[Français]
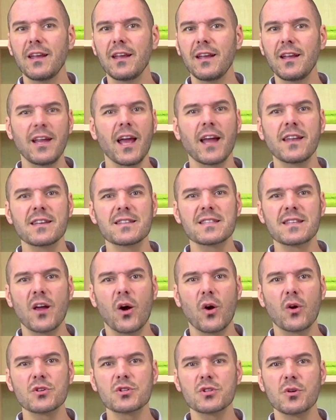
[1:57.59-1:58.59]
Il y a des
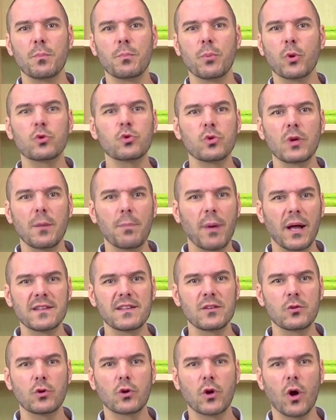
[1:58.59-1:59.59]
séances pour toutes les
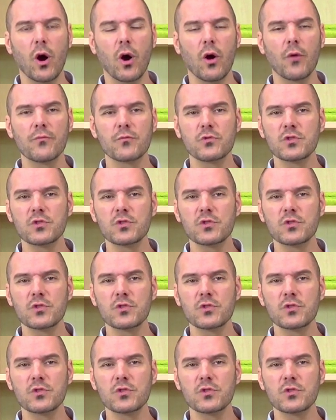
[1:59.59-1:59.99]
parties du corps.